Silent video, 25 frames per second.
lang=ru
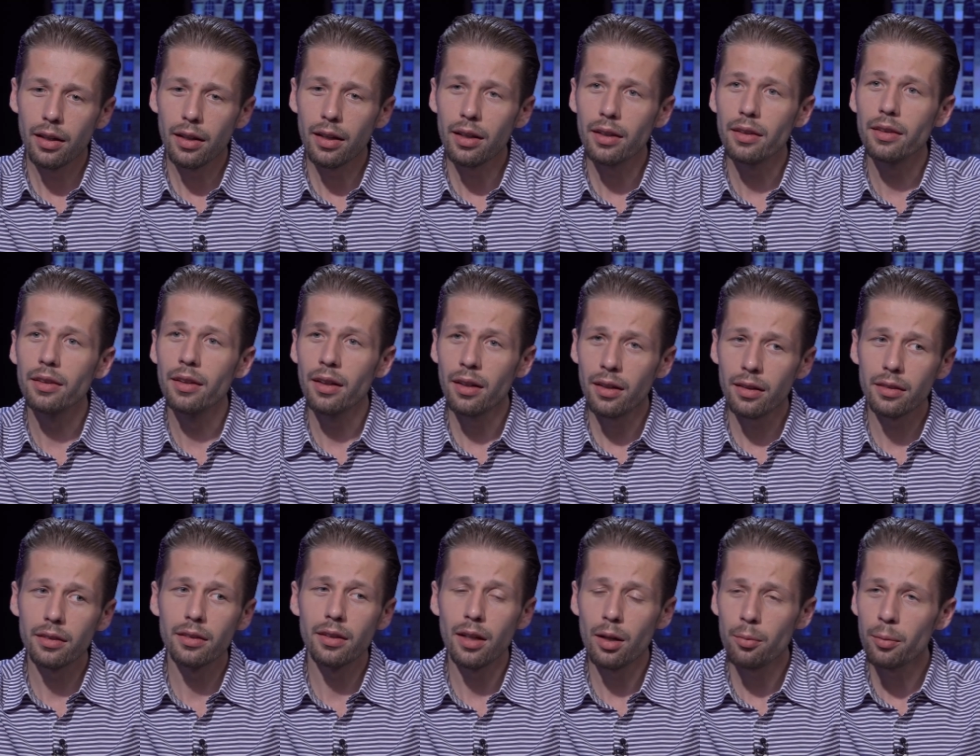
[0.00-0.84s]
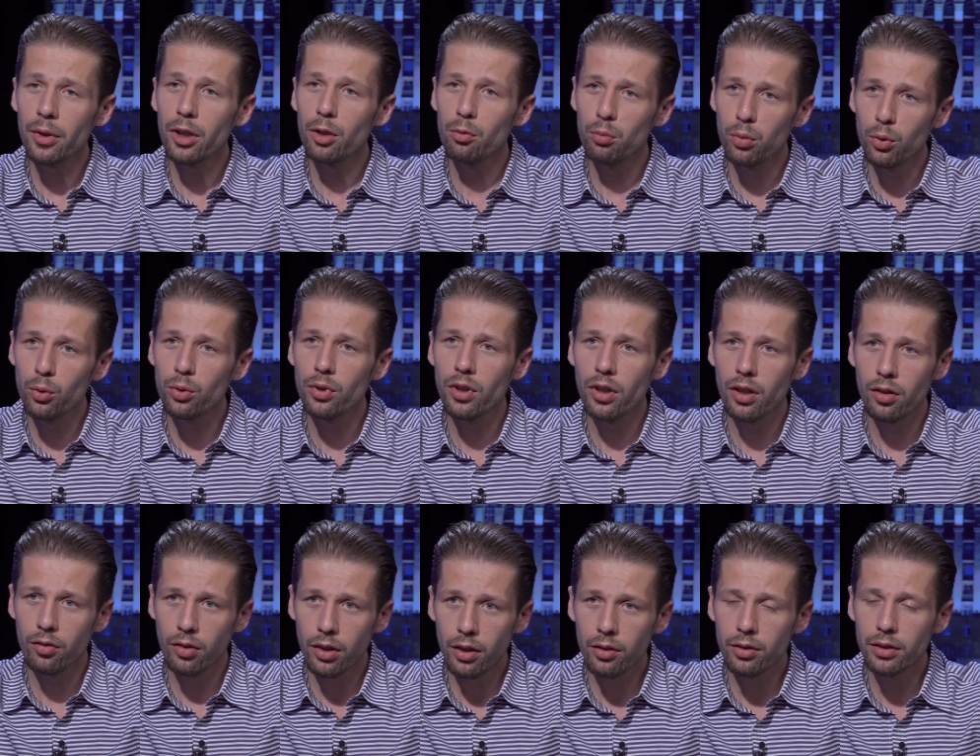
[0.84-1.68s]
И да, там они будут
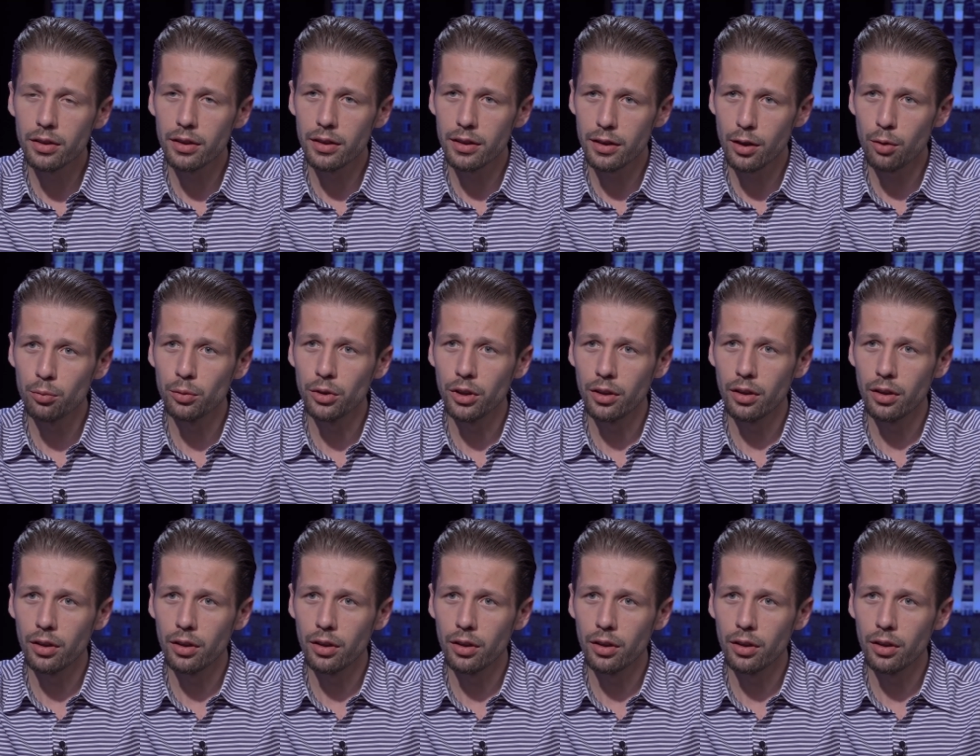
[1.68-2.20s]
договариваться с тем же